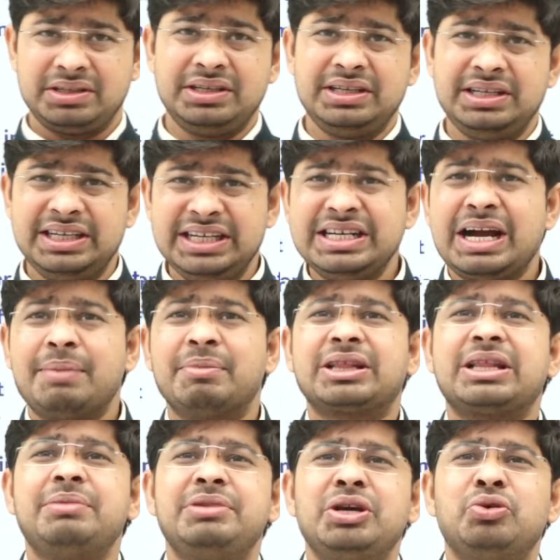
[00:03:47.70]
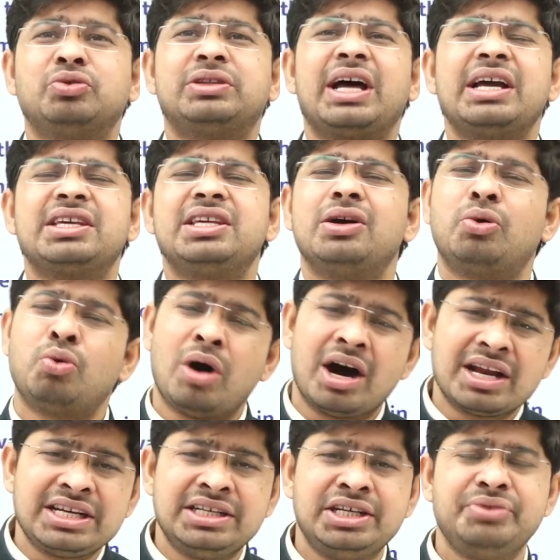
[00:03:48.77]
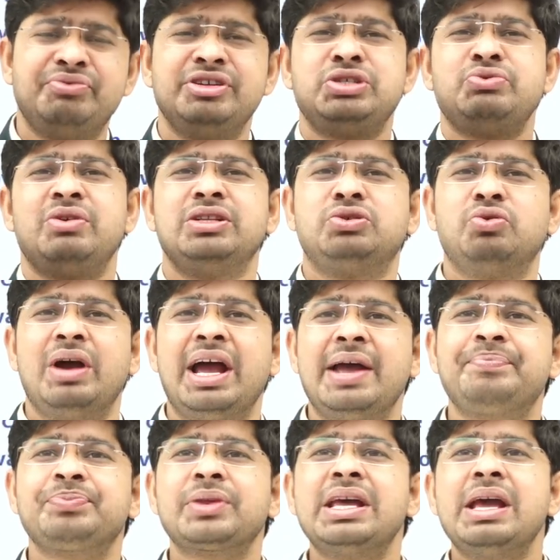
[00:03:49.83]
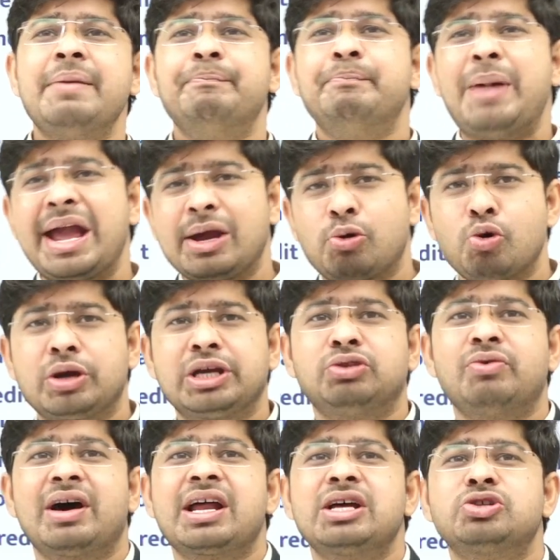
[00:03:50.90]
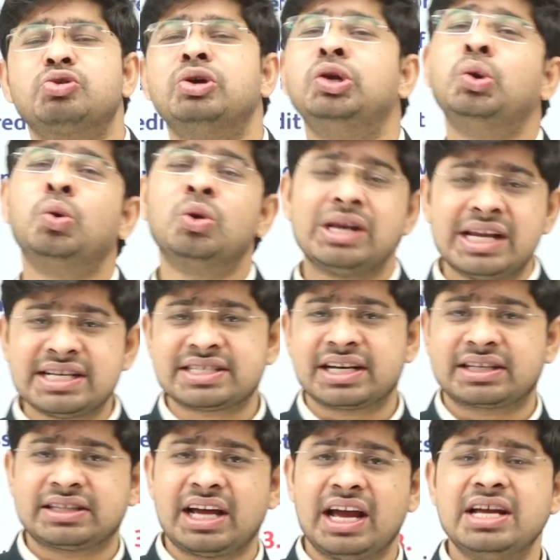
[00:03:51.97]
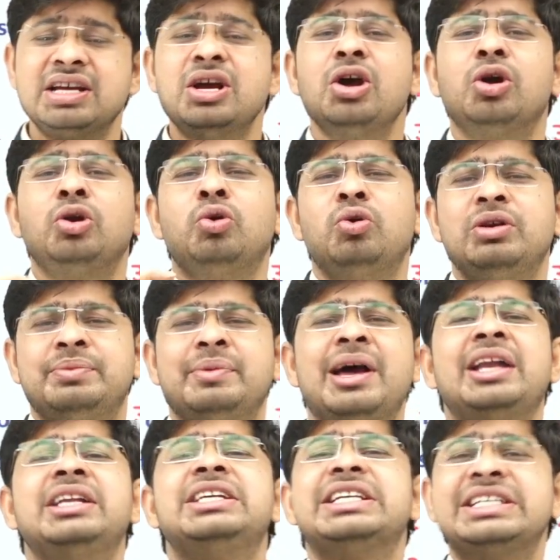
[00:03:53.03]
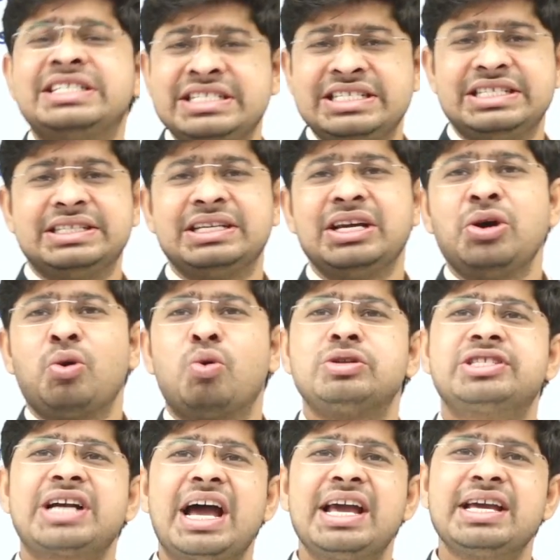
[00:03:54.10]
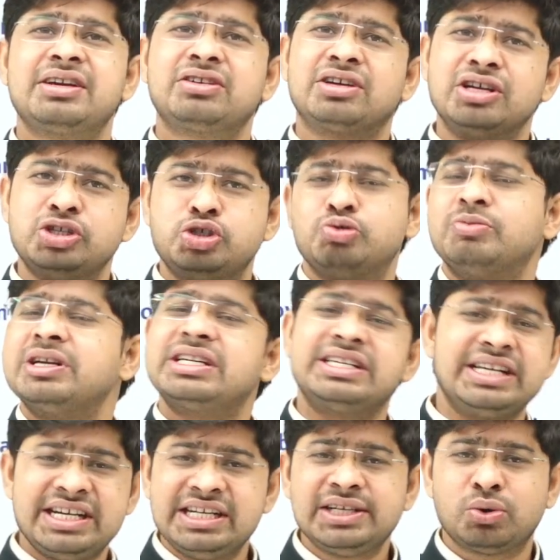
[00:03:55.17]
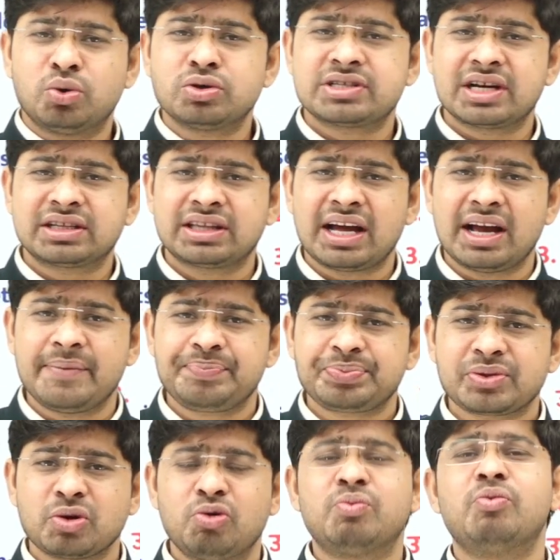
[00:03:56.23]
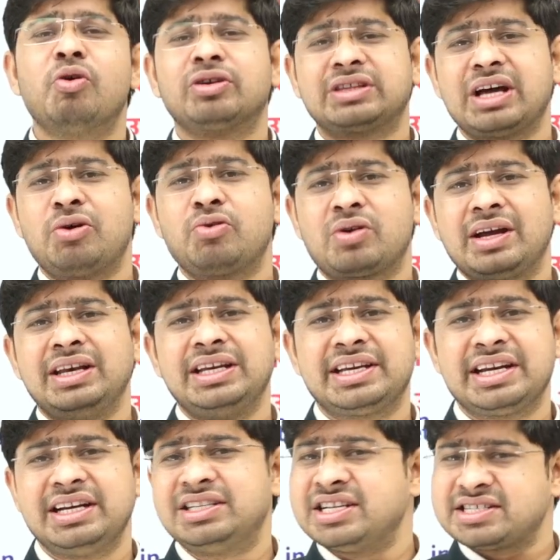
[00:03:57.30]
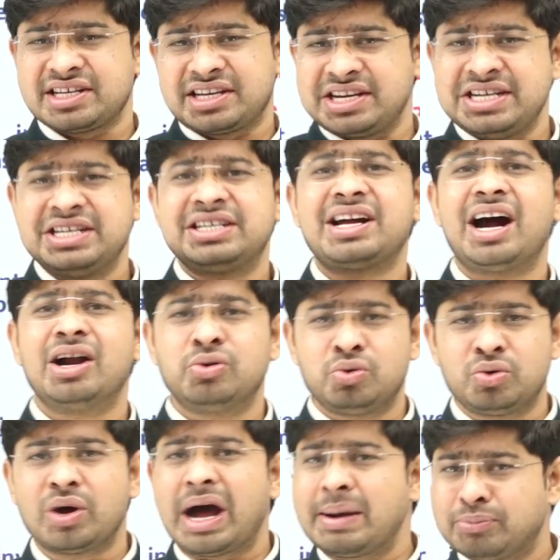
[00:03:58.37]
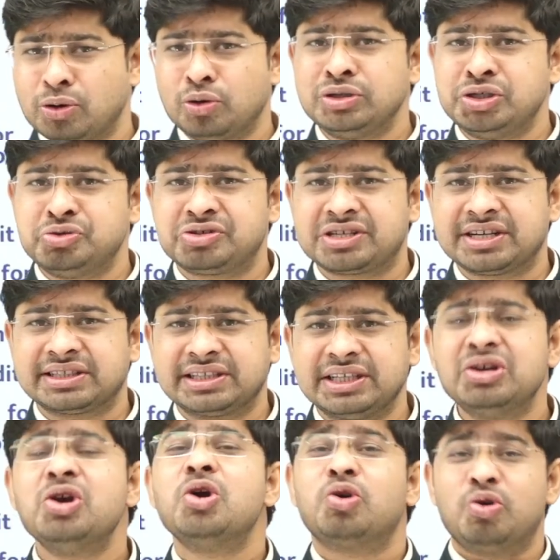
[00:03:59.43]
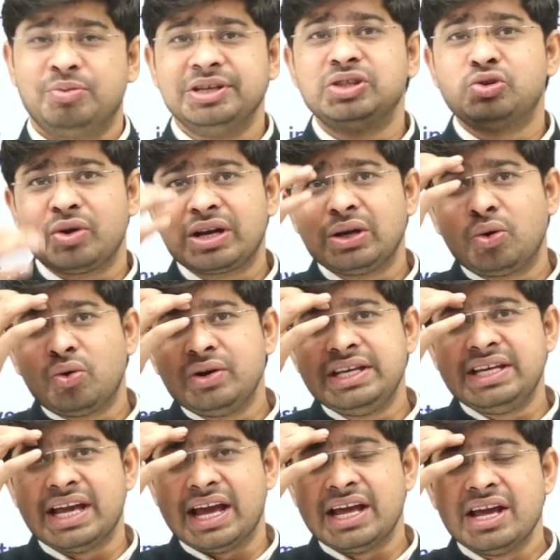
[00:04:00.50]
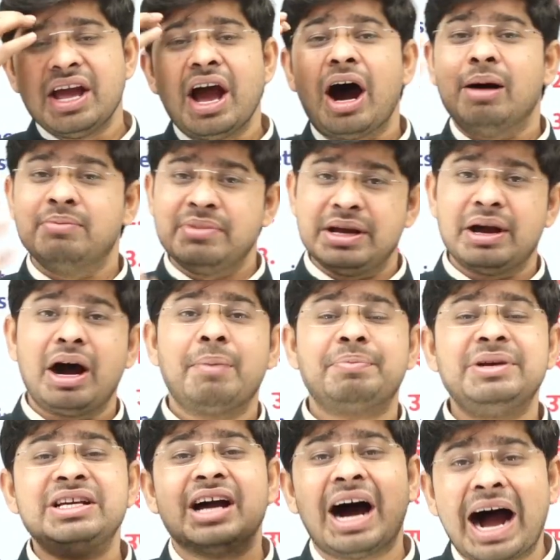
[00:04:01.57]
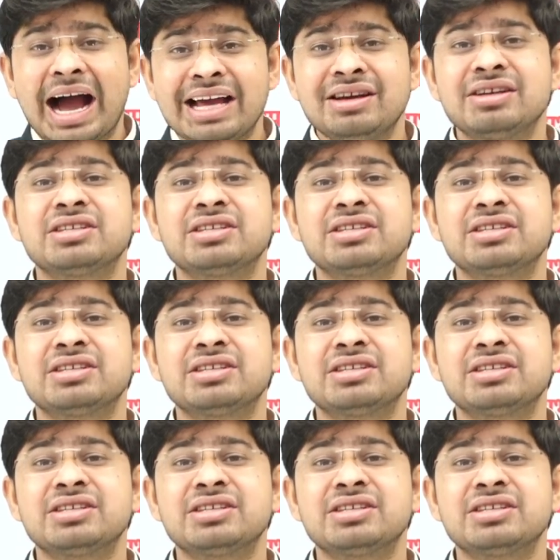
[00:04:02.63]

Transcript: ऋण का मतलब ये होता है कि वो हर इंडिविजुअल जो है बैंकों के द्वारा जो है लोन ले सकता है लोन में यानी कि ऋण वो चाहे कंज्यूमर क्रेडिट हो सकता है उपभोक्ताओं के लिए क्रेडिट जैसे क्रेडिट कार्ड उड़ आप लोग यूज करते हैं वो भी तो एक लोन ही है हम अपनी हायर